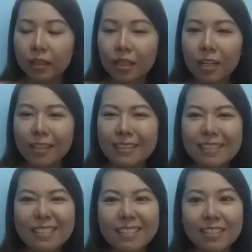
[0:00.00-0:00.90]
ah,
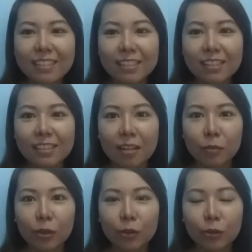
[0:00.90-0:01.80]
nakakarinis.
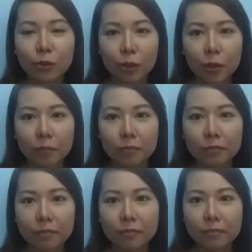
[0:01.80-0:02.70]
Nakalimutan ko yung term.
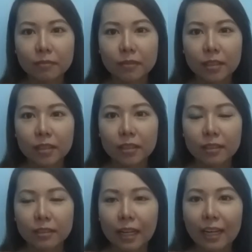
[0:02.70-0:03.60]

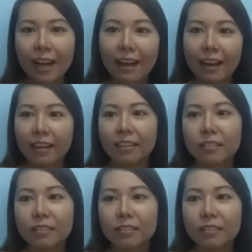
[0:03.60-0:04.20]
Teka lang ha.